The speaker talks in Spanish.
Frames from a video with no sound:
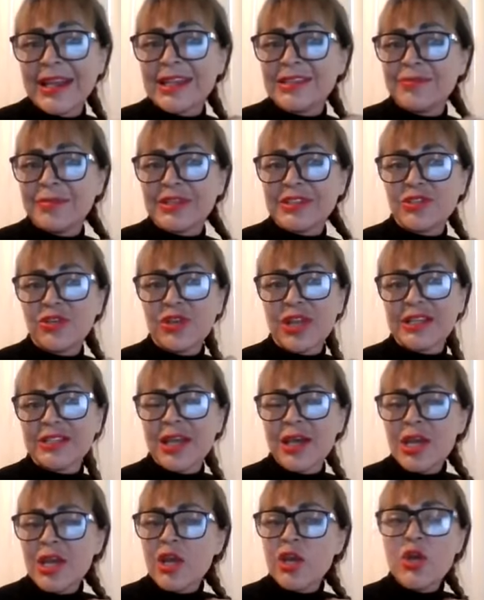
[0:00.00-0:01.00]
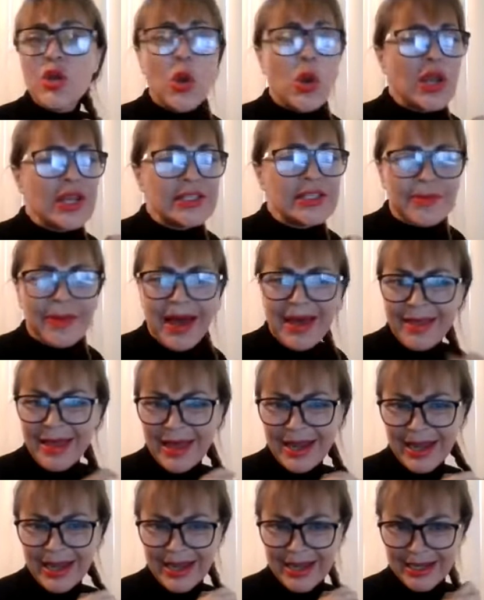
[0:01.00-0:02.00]
que las personas no les va a
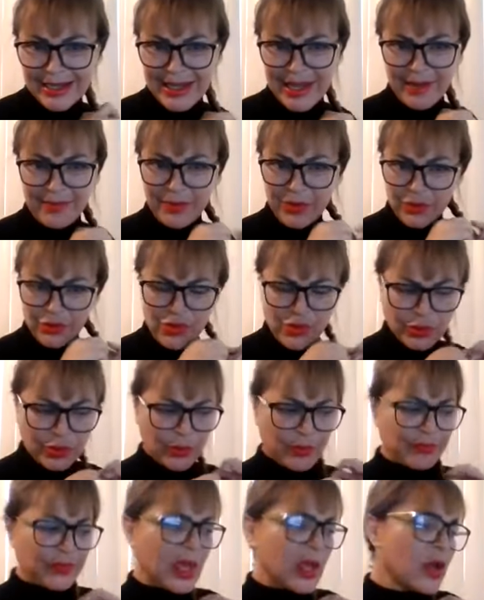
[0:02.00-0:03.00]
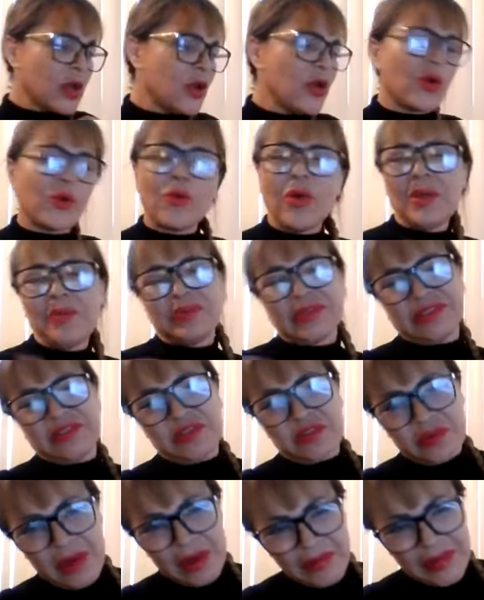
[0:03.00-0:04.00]
dar alergia al producto, lo cual pues
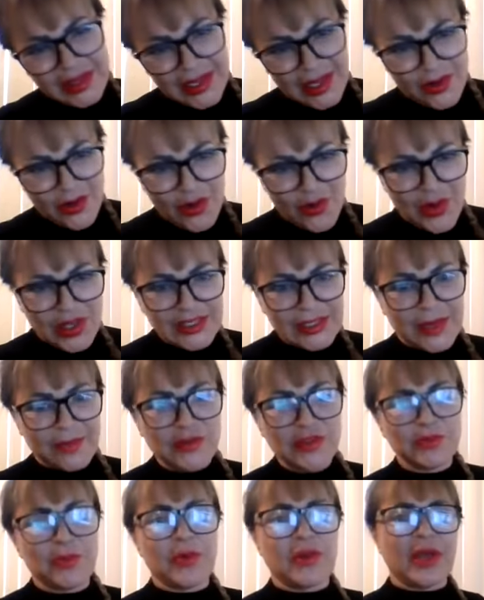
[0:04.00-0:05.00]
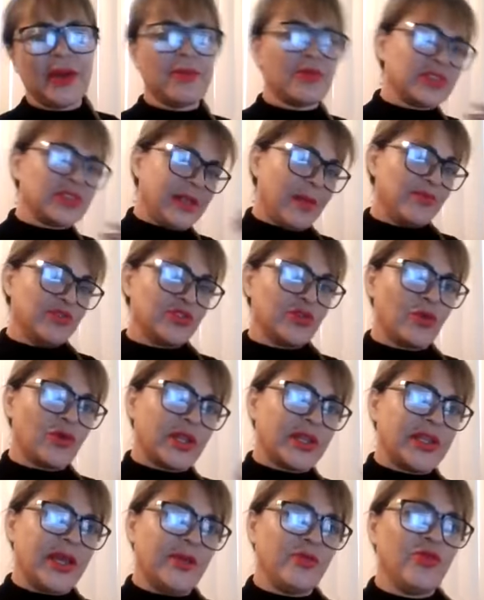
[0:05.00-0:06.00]
normalmente no lo hacemos. ¿Por qué? Porque estamos
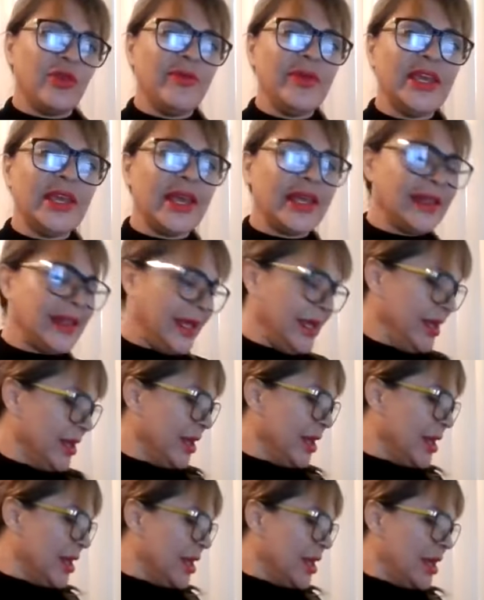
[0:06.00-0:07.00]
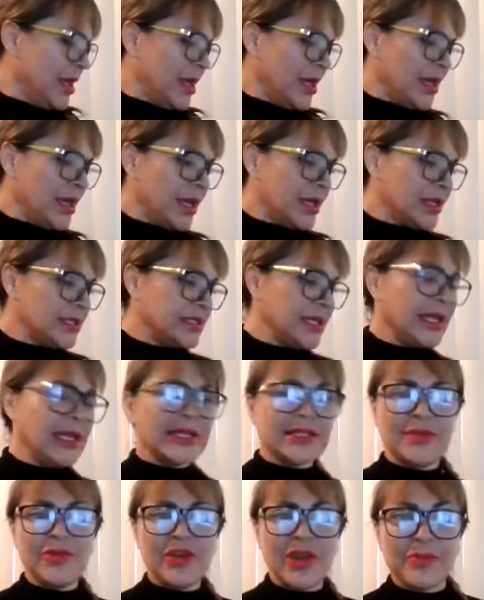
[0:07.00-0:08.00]
correteando el billete y si le
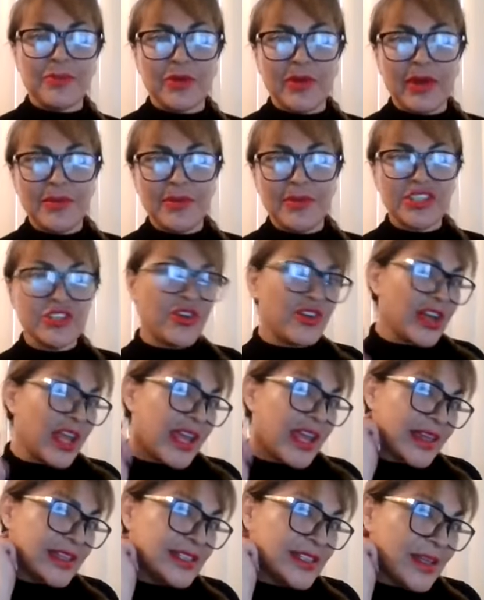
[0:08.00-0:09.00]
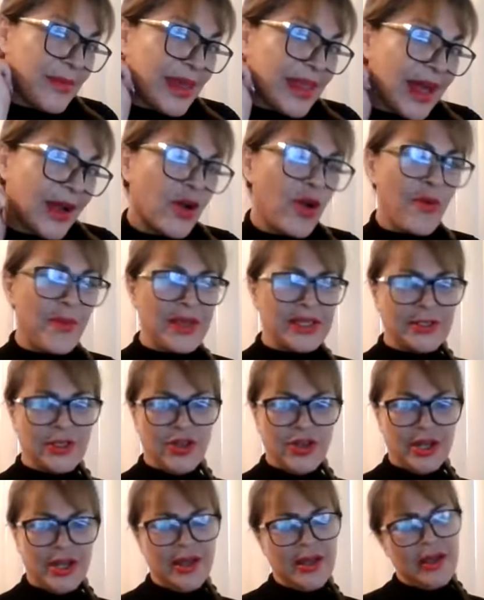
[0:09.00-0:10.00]
hacemos la prueba del mechón y ella dice me da
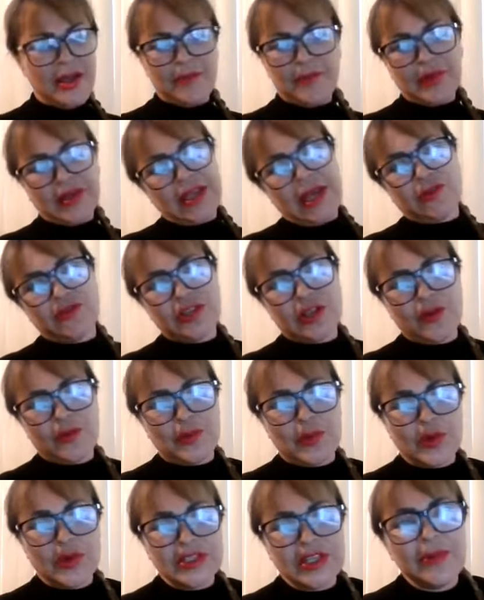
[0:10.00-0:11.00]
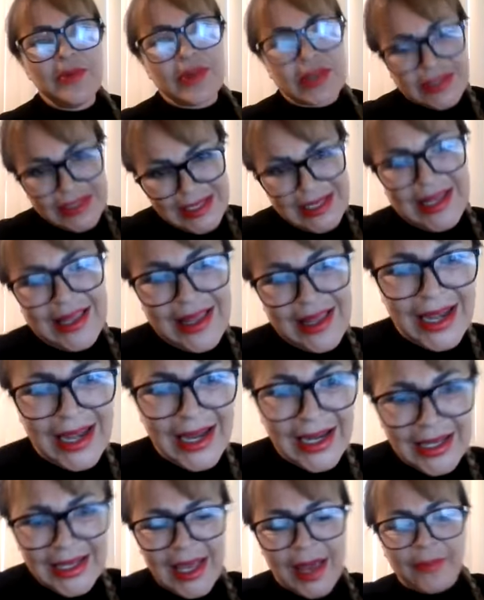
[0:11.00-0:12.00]
comezón, pues ya no se lo puedo hacer porque si sí le da
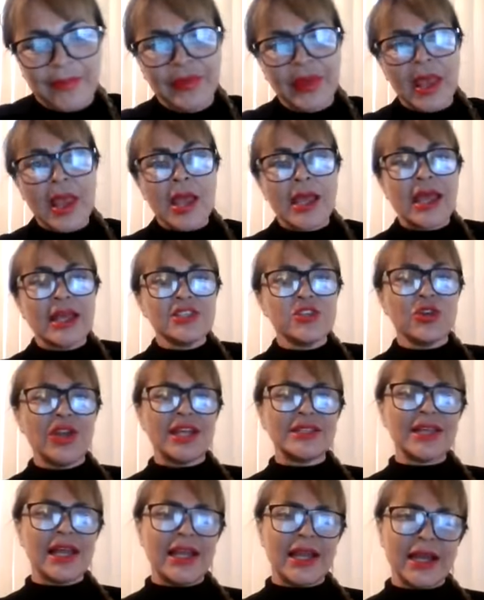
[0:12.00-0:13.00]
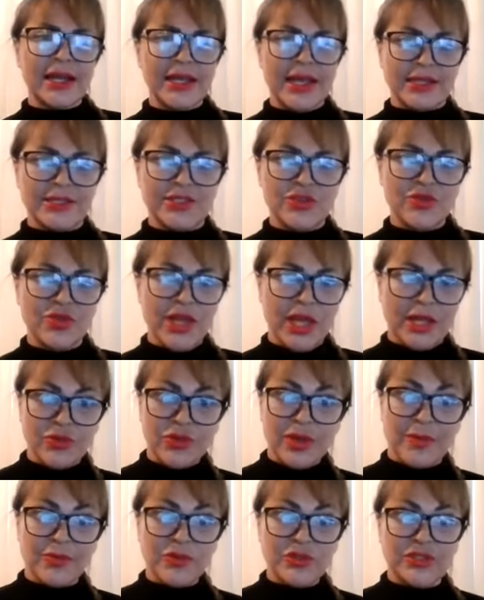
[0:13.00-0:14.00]
alergia. ¿Qué son las alergias? Si un día tú
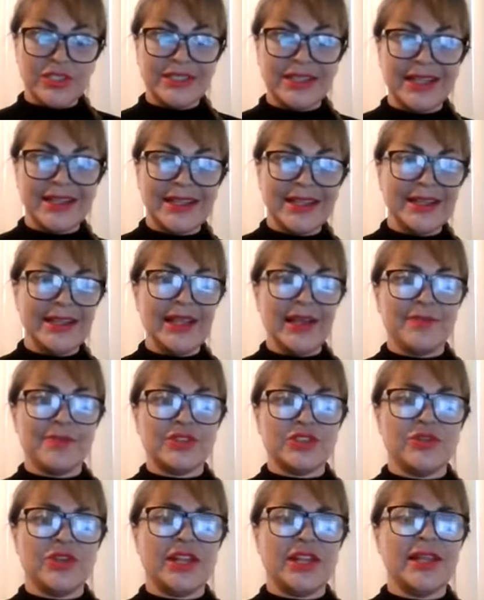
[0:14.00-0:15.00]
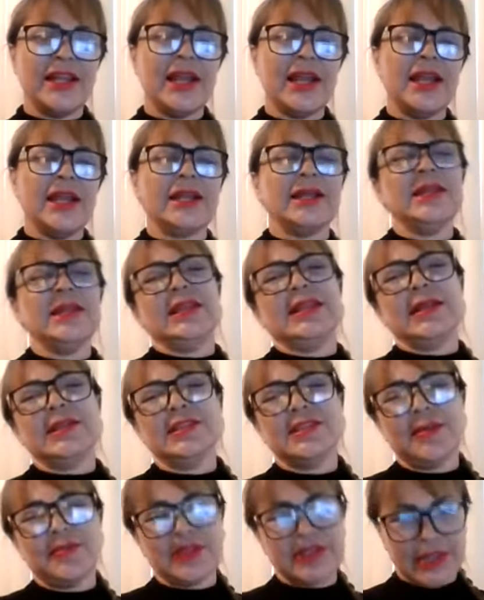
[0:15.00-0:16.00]
ya pusiste el tinte y la persona tiene alergia y le
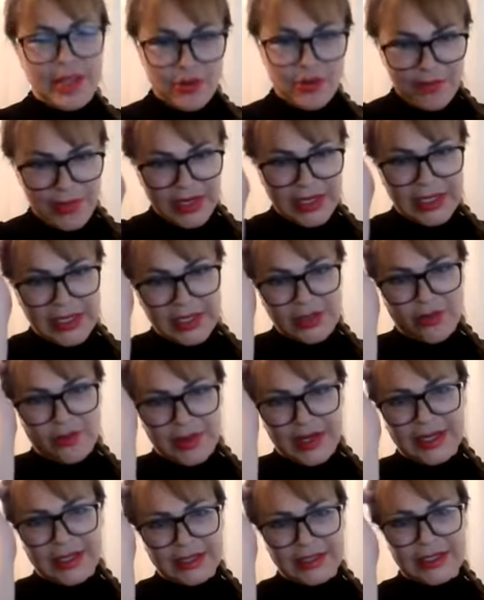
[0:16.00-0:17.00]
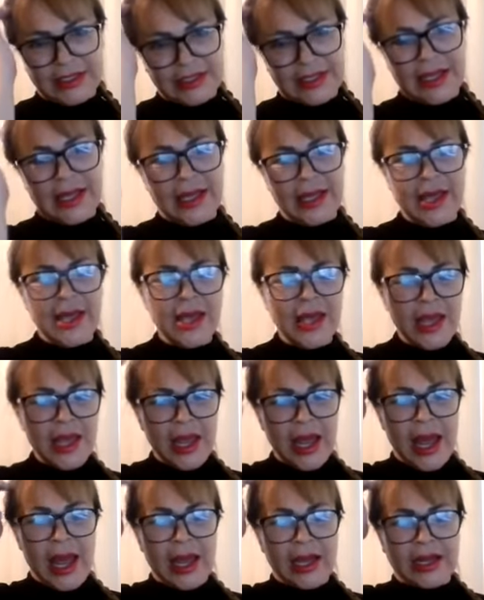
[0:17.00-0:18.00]
tienes que prestar un peinito para que se esté
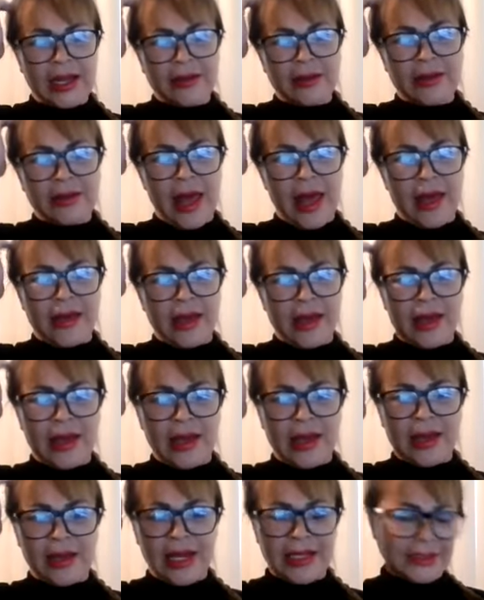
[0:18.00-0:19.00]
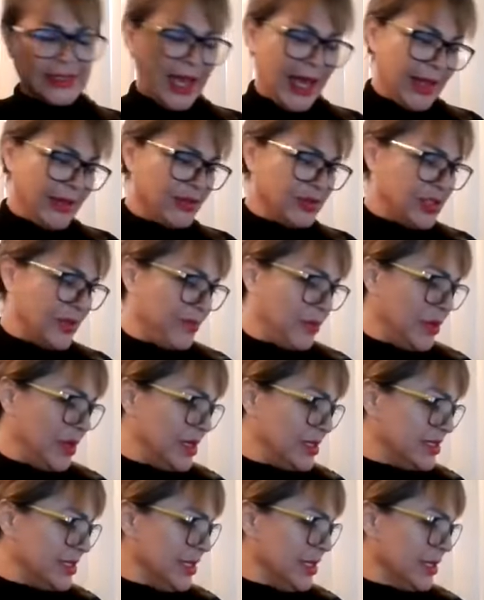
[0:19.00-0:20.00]
rascando, se puede
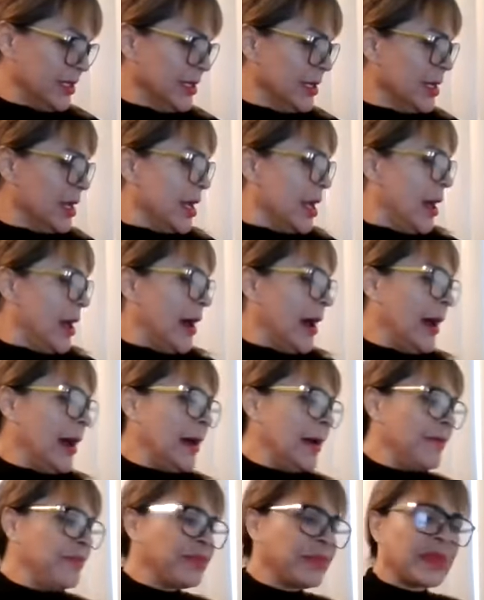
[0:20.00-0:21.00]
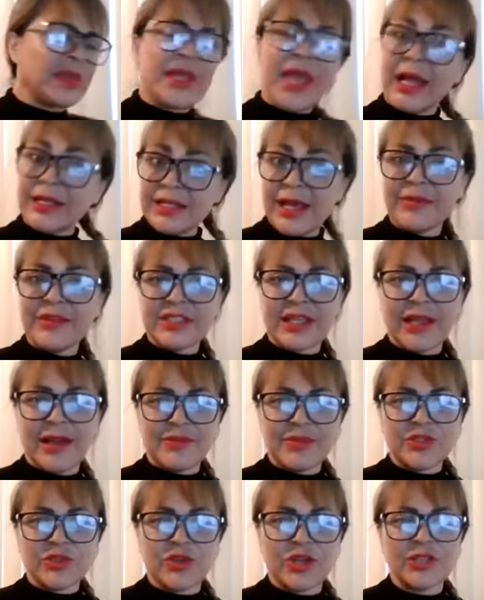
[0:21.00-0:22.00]
decir ya sabes que
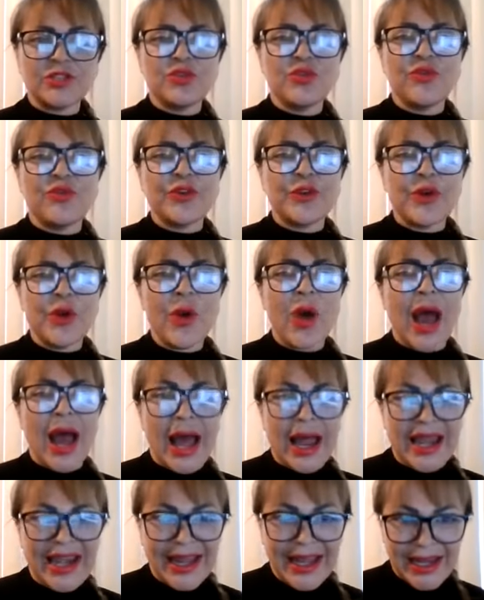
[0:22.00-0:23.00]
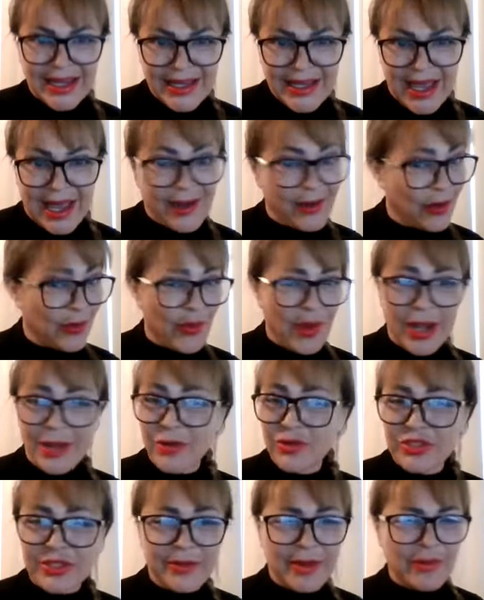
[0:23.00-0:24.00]
la persona sufrió alergia, lo cual
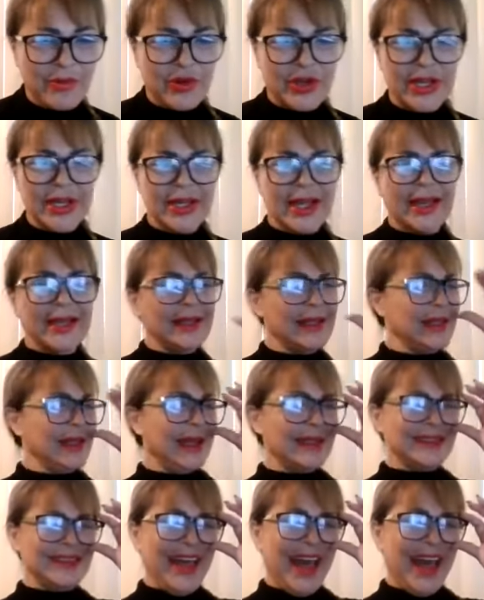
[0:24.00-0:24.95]
no se va a morir, ya ni digas